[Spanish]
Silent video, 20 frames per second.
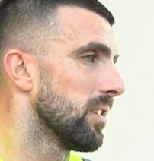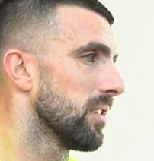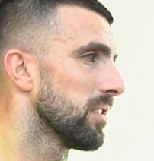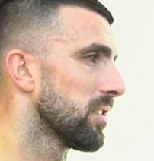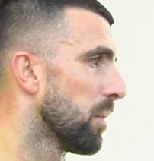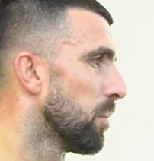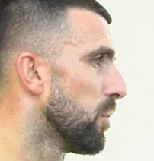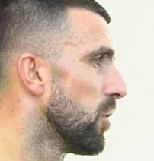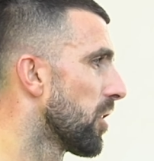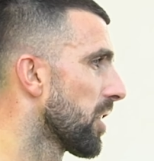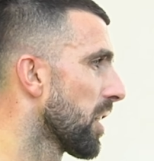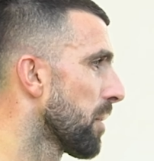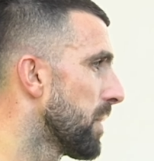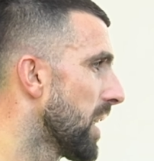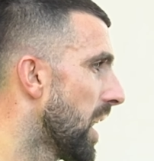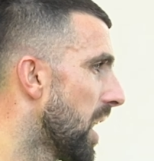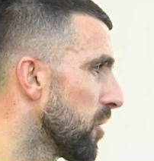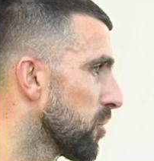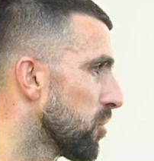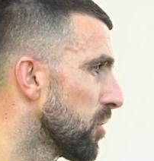se pudo
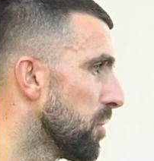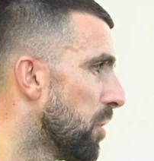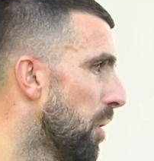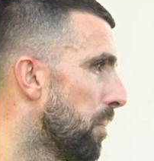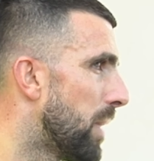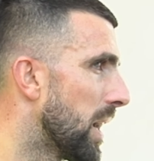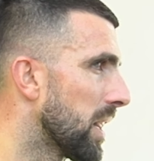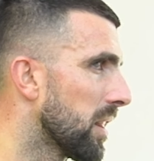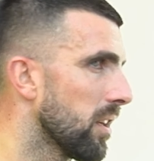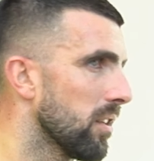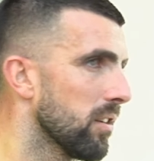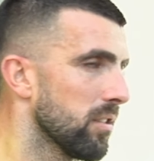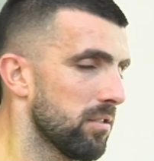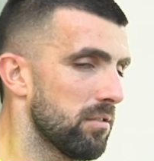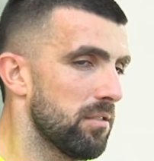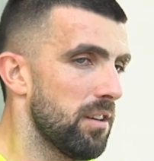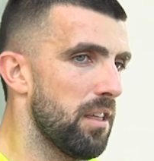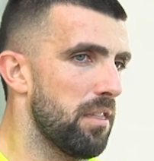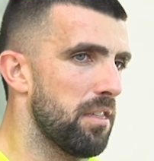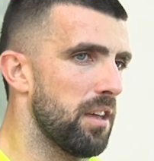respirar los últimos partidos.
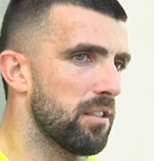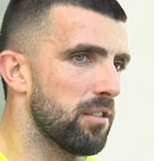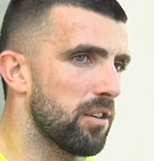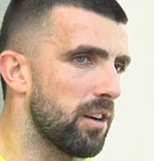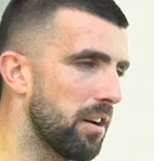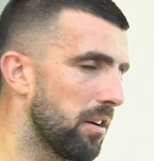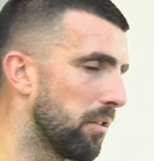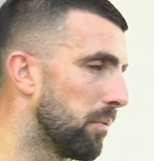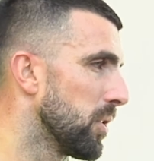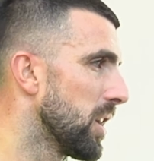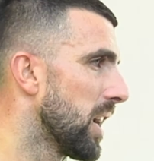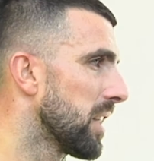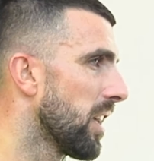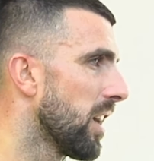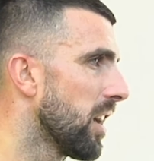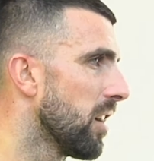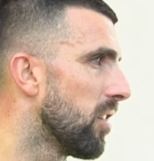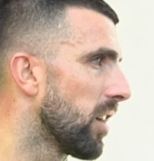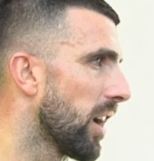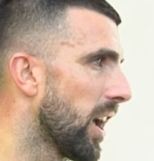Es cierto que, como ya te
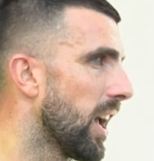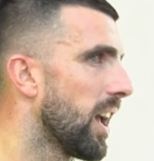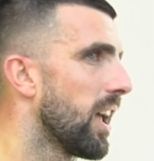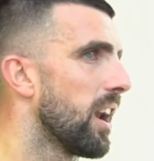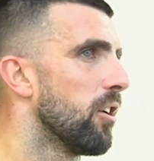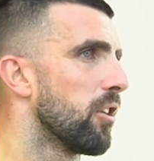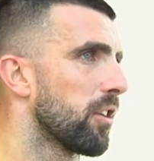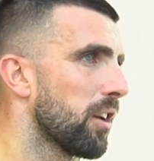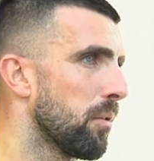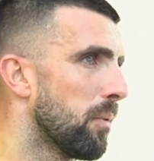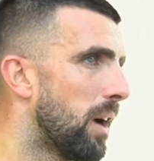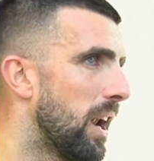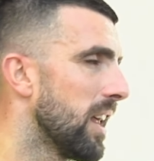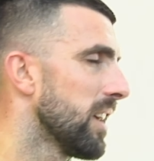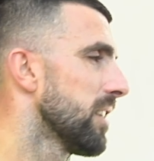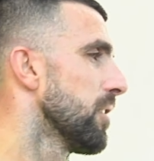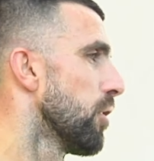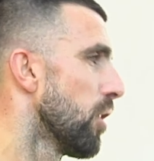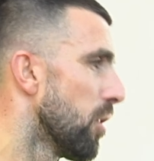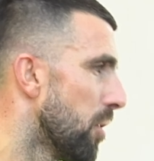digo, que los
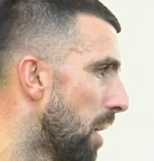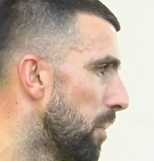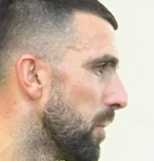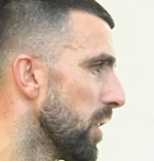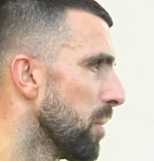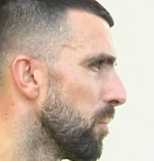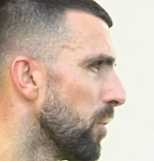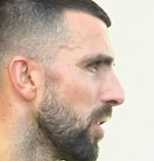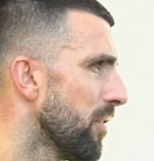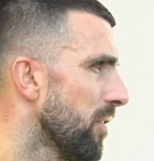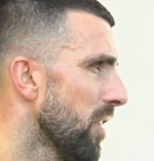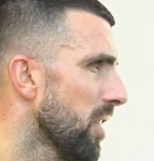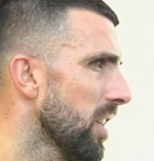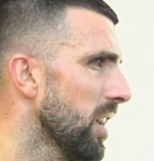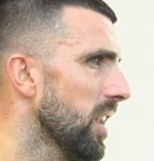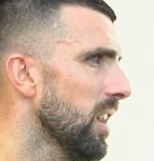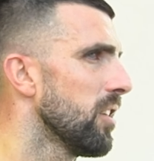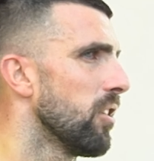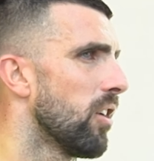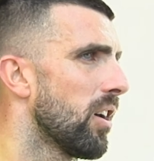rivales no lo va a poner muy
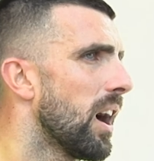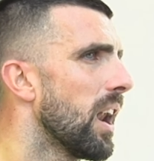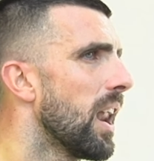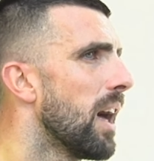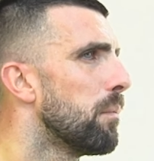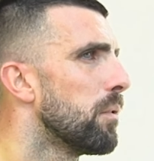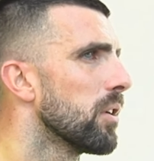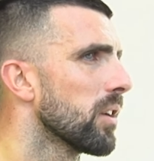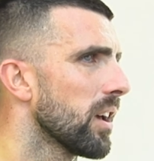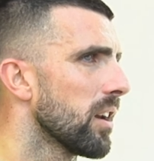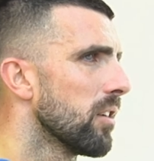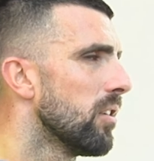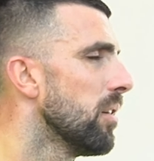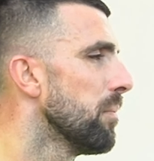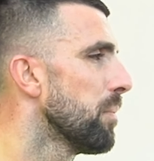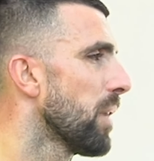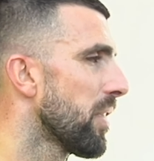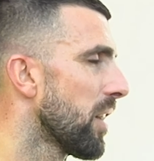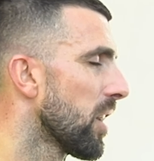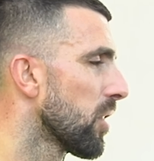difícil y ojalá, ¿por qué no?,
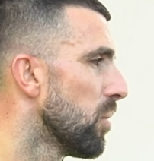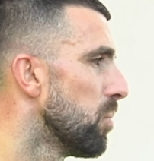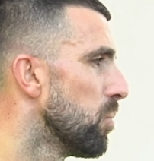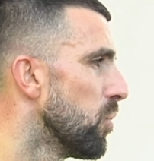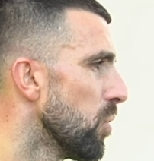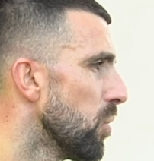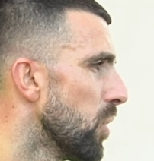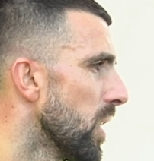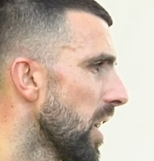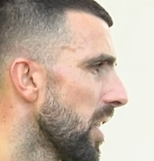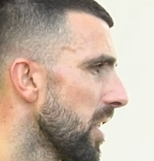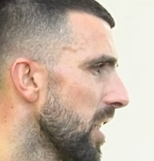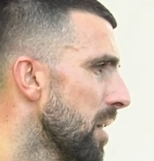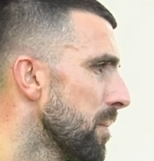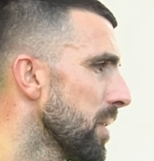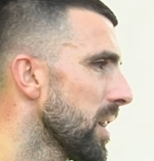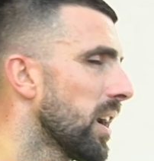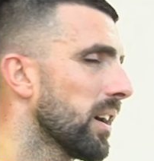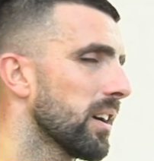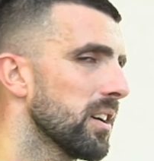empezar con muy buena
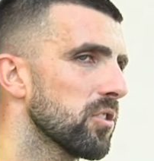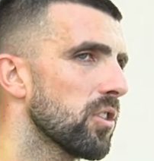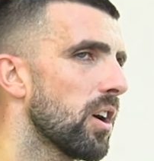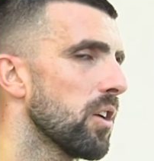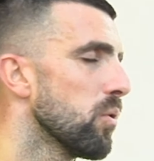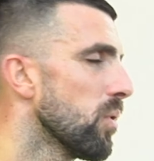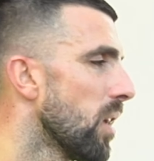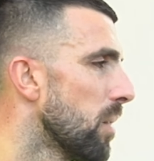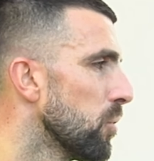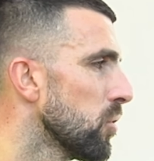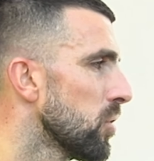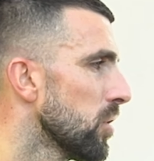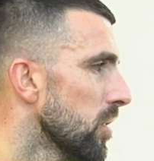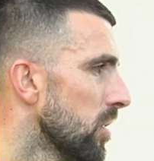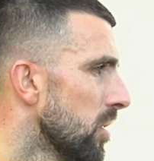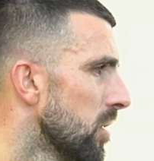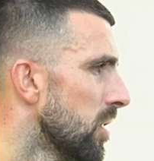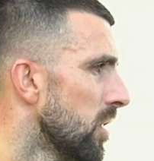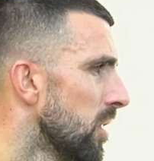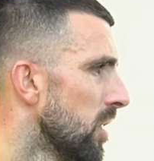dinámica, que eso ayuda mucho.
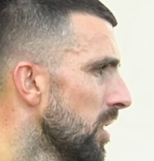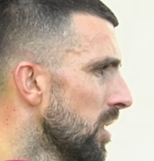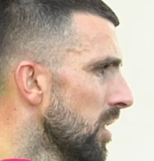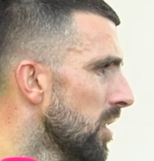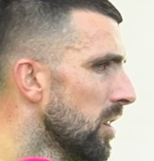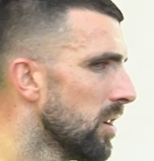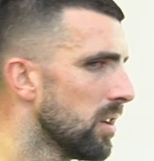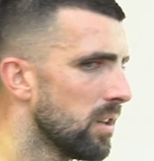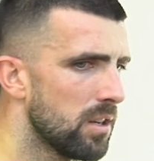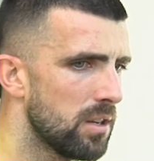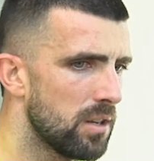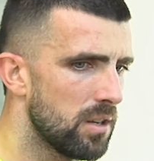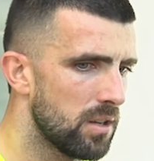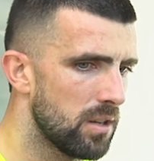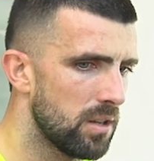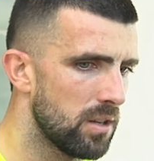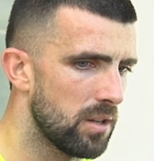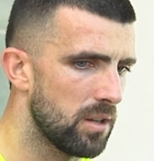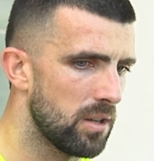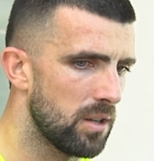Este año habrá
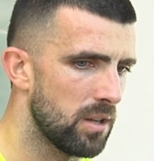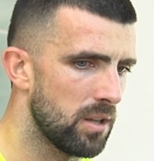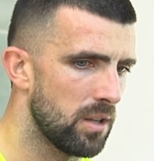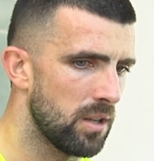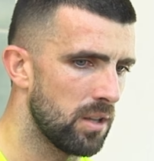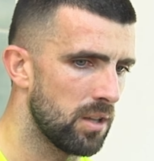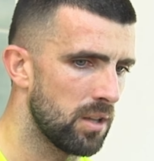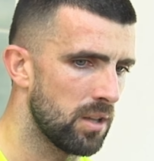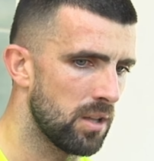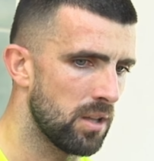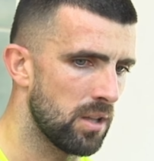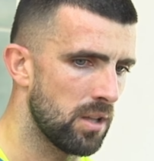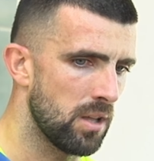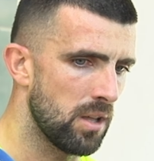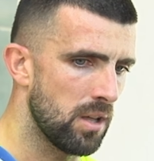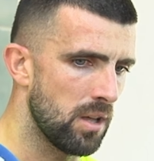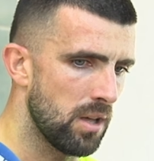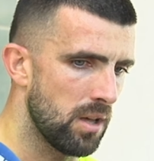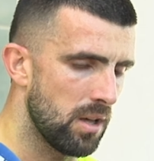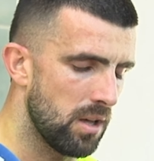equipos atractivos en la
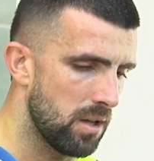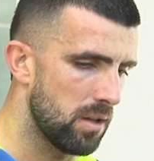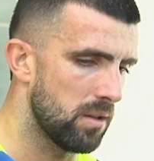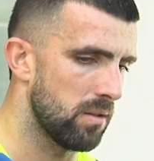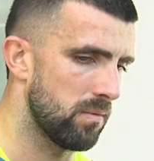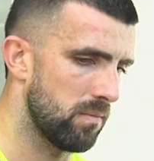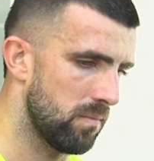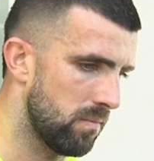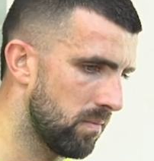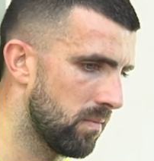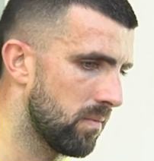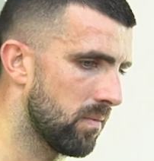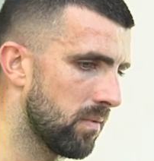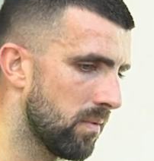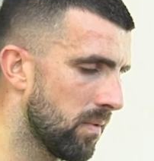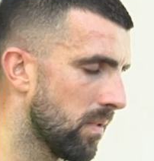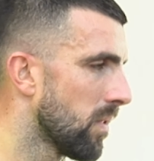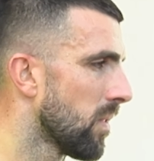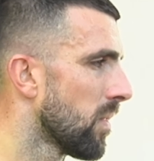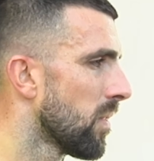categoría, han ascendido el
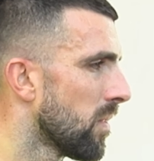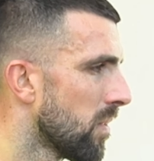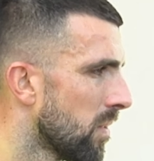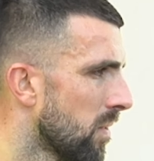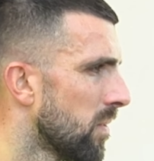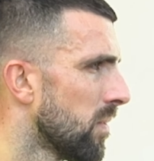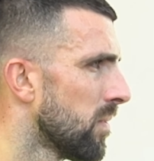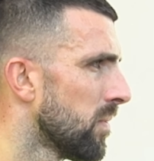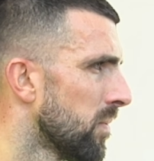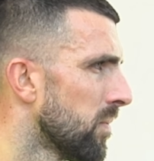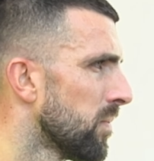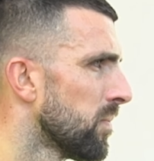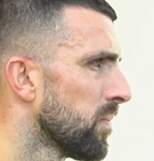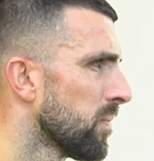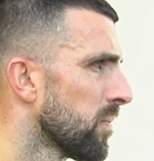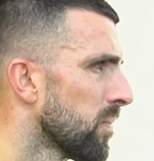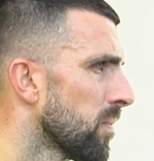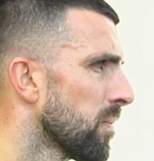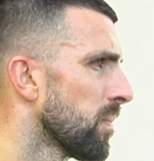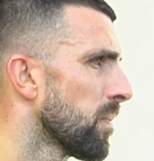Deportivo de La Coruña, el
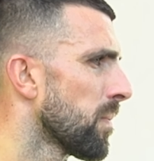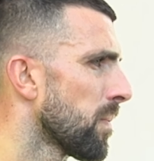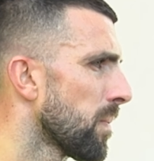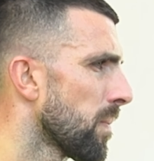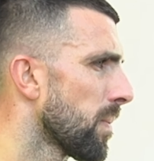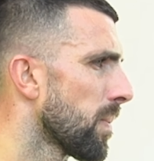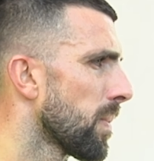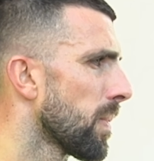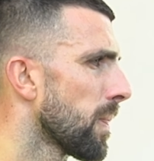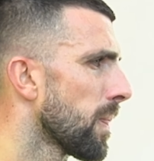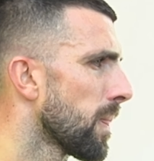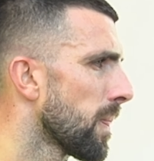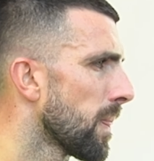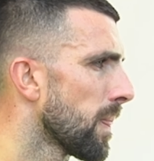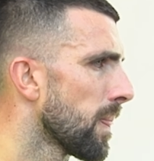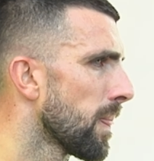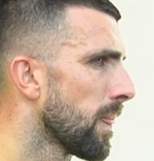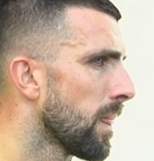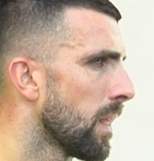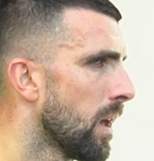Castellón, el Córdoba, ¿son
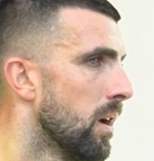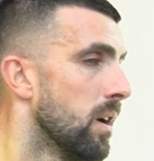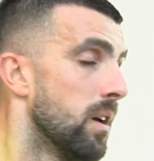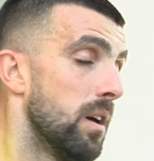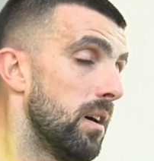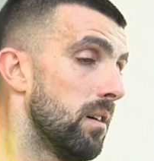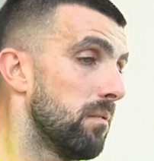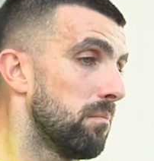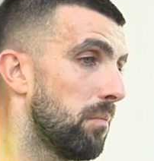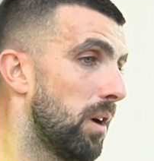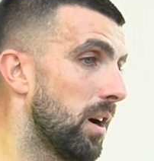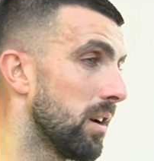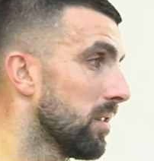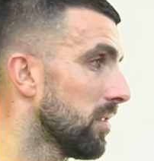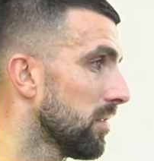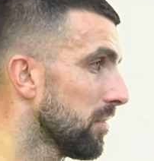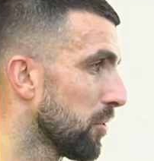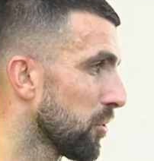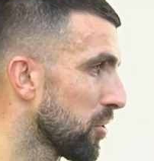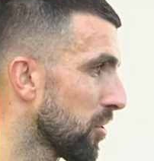históricos? Bueno,
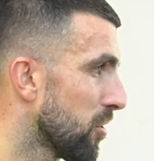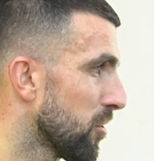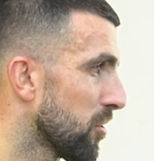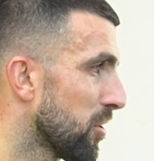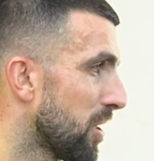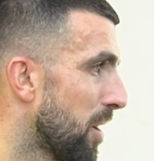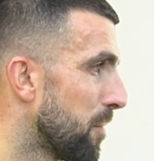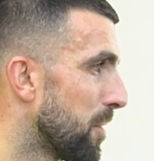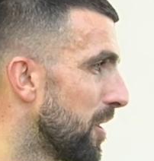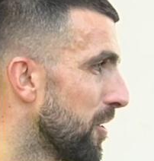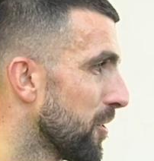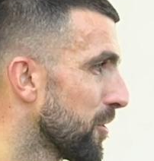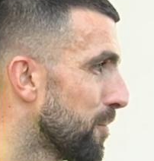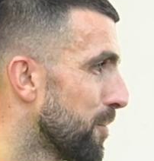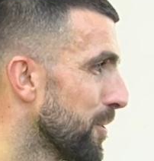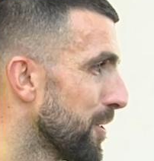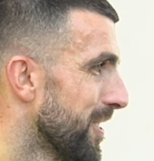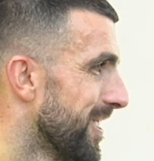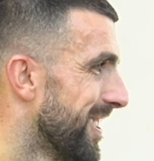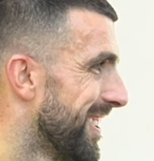nosotros también lo
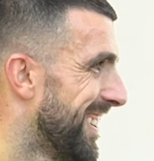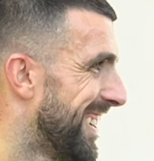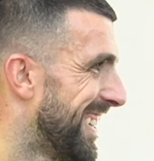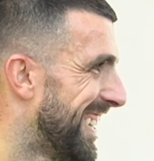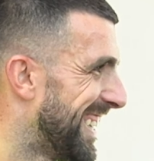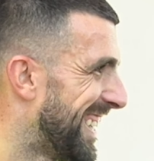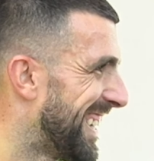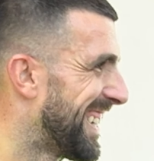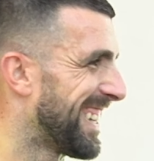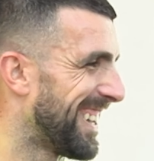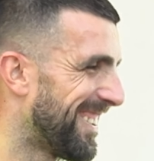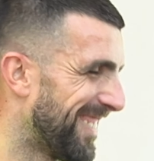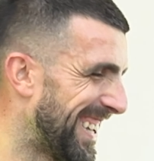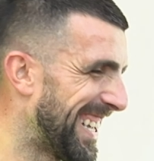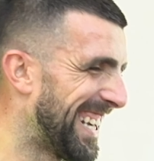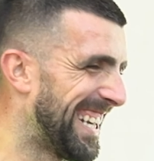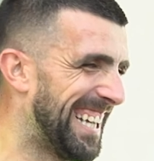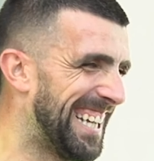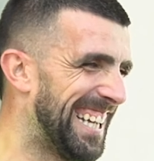somos. ¿También? También.